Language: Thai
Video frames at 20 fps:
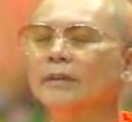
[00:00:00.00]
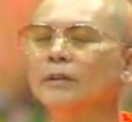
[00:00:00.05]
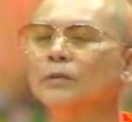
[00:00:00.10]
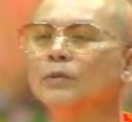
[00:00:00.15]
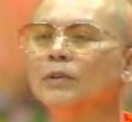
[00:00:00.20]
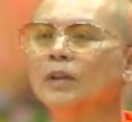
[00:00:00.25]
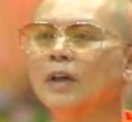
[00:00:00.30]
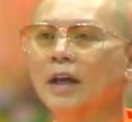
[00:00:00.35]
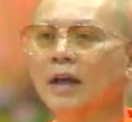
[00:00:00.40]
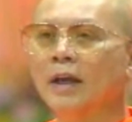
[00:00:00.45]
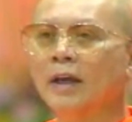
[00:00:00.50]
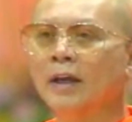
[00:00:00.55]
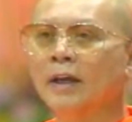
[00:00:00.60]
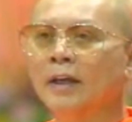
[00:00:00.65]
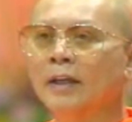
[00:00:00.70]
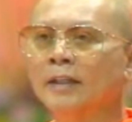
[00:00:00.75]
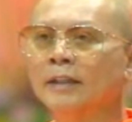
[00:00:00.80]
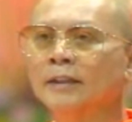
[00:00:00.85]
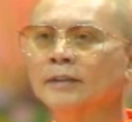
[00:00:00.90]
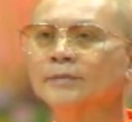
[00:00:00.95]
วัตถุทา
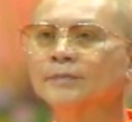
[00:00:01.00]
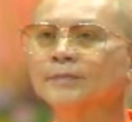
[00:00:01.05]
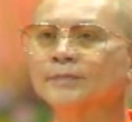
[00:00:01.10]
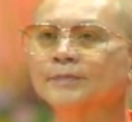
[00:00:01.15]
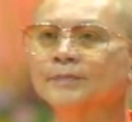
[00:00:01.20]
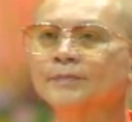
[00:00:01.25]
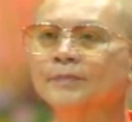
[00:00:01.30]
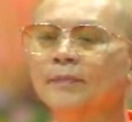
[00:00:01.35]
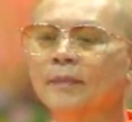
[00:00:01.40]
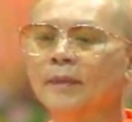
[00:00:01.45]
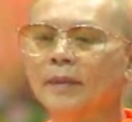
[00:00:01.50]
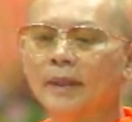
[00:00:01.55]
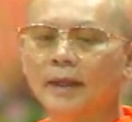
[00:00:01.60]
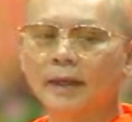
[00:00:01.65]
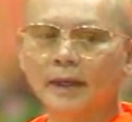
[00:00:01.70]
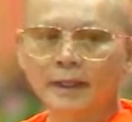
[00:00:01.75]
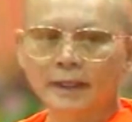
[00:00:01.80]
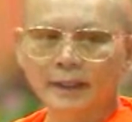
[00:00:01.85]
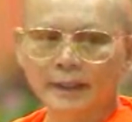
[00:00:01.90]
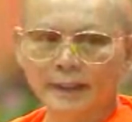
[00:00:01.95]
น
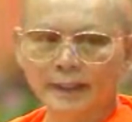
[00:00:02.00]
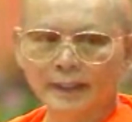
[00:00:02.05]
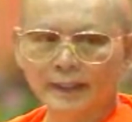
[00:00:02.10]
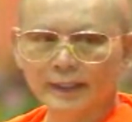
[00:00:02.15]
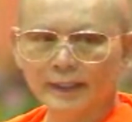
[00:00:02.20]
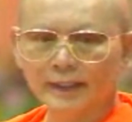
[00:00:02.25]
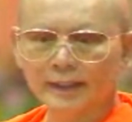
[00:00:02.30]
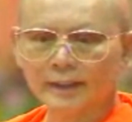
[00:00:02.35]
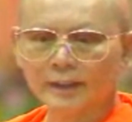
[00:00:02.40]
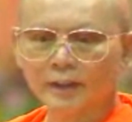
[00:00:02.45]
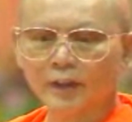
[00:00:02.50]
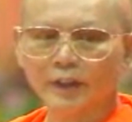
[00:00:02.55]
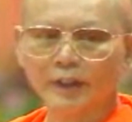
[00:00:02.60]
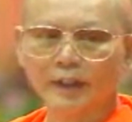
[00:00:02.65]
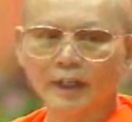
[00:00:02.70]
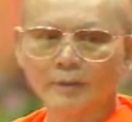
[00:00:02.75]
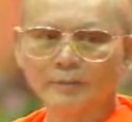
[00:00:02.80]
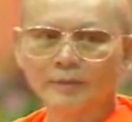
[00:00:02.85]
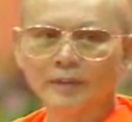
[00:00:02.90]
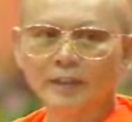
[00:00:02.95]
ให้ถ้อย
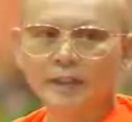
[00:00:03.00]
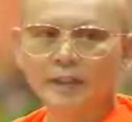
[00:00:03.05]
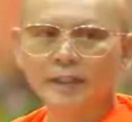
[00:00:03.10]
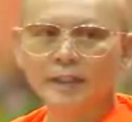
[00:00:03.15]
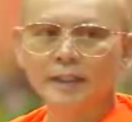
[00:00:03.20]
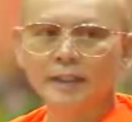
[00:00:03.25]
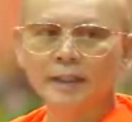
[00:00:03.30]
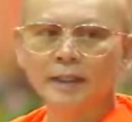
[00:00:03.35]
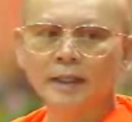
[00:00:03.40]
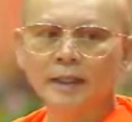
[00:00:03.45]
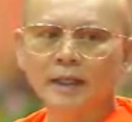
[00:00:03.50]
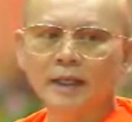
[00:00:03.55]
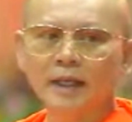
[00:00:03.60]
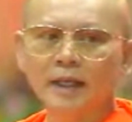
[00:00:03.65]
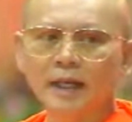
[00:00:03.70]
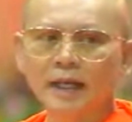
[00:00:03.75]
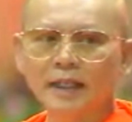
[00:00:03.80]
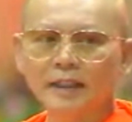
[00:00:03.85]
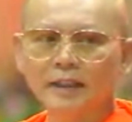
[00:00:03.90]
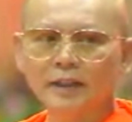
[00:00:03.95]
คำที่ดี
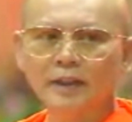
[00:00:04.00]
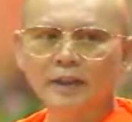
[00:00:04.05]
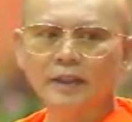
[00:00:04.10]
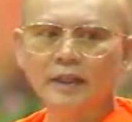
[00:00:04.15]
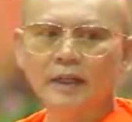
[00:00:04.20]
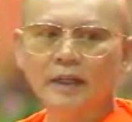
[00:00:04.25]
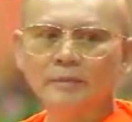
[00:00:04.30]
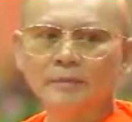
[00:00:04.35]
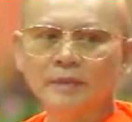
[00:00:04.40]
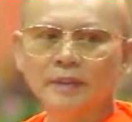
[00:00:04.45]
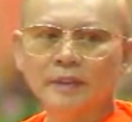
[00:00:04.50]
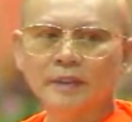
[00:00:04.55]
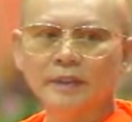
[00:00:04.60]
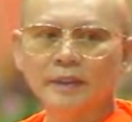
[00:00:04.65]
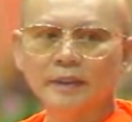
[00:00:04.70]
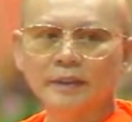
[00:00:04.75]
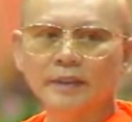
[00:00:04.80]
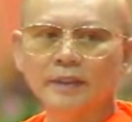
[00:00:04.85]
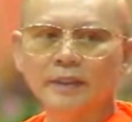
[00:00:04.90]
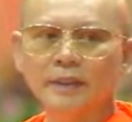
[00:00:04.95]
ไอ้ถ้อยคำที่
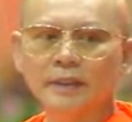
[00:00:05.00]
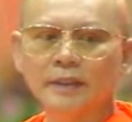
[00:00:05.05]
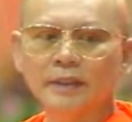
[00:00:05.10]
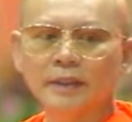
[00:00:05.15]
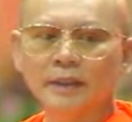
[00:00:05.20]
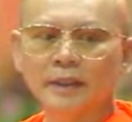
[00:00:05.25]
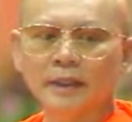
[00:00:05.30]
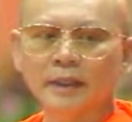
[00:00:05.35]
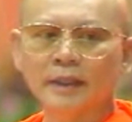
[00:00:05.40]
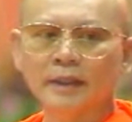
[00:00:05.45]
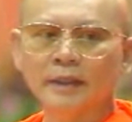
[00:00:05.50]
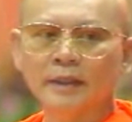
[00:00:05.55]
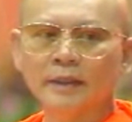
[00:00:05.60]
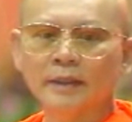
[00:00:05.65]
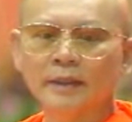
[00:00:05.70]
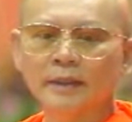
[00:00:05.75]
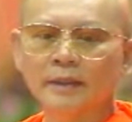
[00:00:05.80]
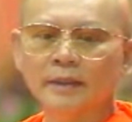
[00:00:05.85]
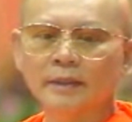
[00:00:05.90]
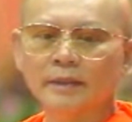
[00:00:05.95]
ดี ๆ เนี่ย
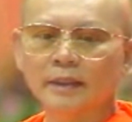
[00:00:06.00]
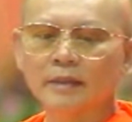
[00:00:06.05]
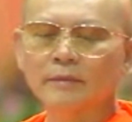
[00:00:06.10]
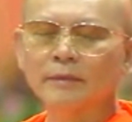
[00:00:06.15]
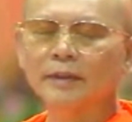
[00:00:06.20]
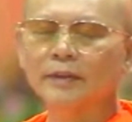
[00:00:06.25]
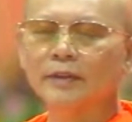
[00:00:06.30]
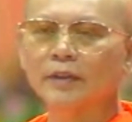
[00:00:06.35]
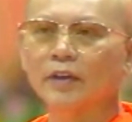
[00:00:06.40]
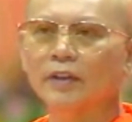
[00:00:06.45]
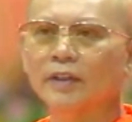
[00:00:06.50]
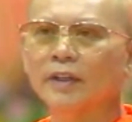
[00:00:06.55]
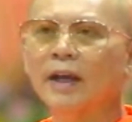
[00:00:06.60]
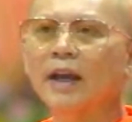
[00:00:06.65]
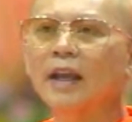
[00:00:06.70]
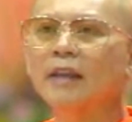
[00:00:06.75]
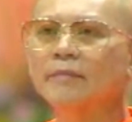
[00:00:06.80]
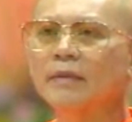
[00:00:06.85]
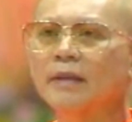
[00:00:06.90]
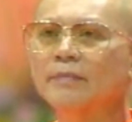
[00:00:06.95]
ถ้าไม่สอน
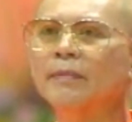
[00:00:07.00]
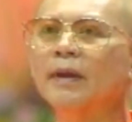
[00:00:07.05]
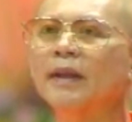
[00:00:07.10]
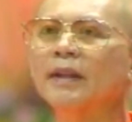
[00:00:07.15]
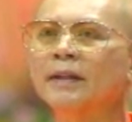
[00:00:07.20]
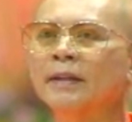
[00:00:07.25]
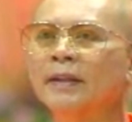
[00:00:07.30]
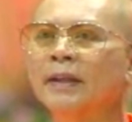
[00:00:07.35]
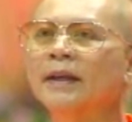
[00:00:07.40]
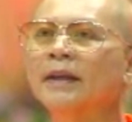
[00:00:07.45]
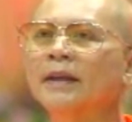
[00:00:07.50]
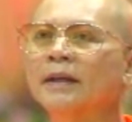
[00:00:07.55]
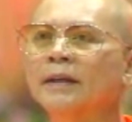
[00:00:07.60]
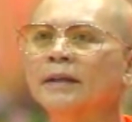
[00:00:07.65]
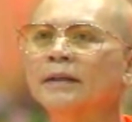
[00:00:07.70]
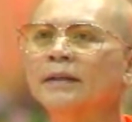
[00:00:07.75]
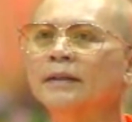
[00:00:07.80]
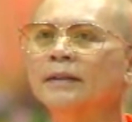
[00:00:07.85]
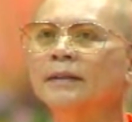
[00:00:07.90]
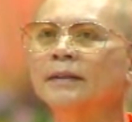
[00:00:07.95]
ให้ไม่เป็นนะ
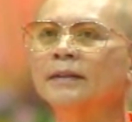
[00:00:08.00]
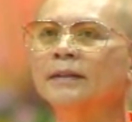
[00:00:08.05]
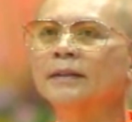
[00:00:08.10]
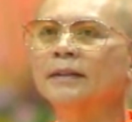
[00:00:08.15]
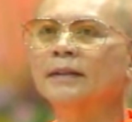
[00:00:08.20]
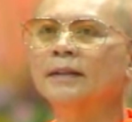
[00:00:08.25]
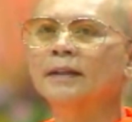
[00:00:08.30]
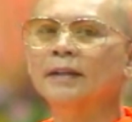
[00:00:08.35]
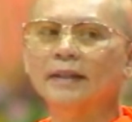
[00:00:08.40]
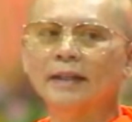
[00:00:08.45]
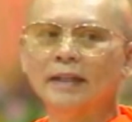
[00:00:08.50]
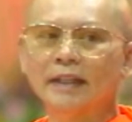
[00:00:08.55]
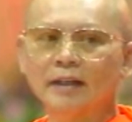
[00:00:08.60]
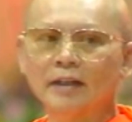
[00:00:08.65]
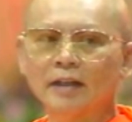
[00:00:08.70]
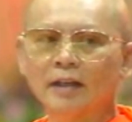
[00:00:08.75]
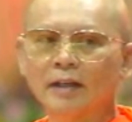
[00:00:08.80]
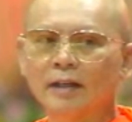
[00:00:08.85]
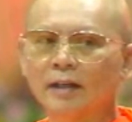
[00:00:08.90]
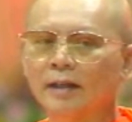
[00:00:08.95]
แล้
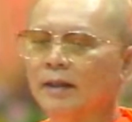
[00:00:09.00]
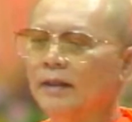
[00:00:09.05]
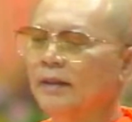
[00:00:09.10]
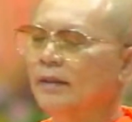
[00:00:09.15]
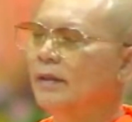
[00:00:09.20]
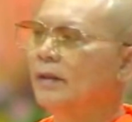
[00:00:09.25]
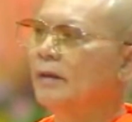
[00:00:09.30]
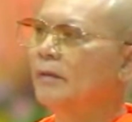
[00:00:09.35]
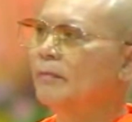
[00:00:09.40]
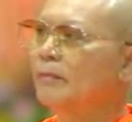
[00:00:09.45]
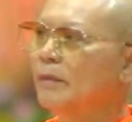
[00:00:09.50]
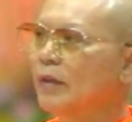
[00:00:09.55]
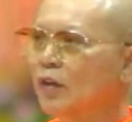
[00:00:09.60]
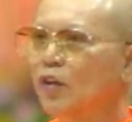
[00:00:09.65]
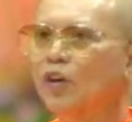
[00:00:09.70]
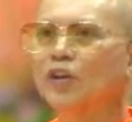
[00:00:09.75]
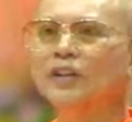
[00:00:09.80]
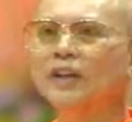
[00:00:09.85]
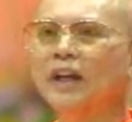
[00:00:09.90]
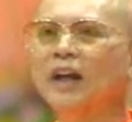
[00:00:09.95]
วก็ไม่
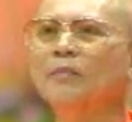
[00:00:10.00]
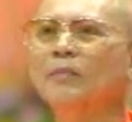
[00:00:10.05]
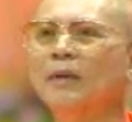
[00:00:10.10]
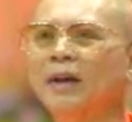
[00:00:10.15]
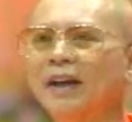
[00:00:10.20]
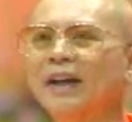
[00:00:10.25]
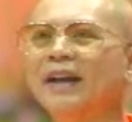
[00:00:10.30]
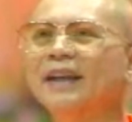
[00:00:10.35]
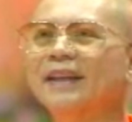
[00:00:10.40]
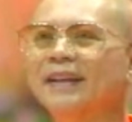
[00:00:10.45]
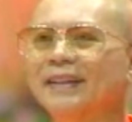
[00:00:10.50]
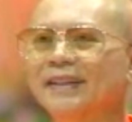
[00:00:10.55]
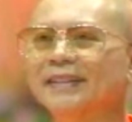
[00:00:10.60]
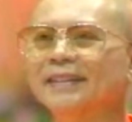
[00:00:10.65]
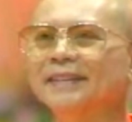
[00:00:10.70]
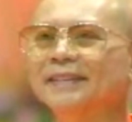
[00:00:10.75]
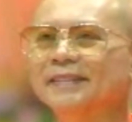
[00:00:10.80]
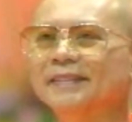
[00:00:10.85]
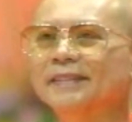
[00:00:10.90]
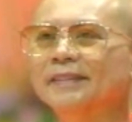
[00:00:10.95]
ค่อยจะเอามาให้กั
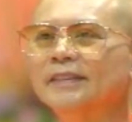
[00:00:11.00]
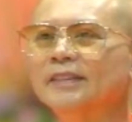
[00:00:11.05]
น